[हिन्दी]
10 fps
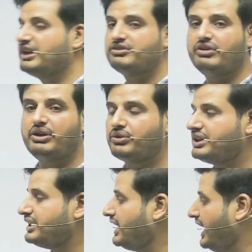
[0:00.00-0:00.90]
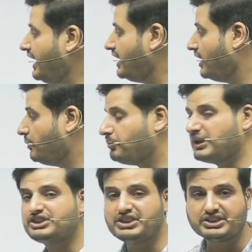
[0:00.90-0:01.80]
वैल्यू कितनी है
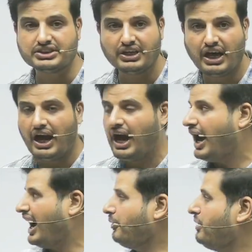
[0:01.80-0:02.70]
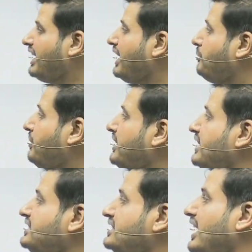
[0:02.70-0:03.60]
पच्चीस अब अगर अपन
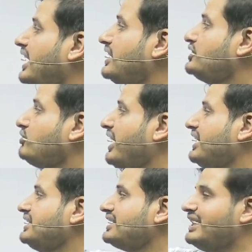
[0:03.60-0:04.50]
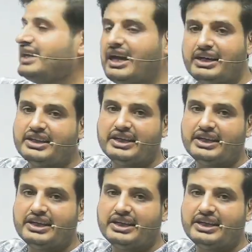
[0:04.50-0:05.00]
इसका स्क्वायर किसका निकाल रहे थे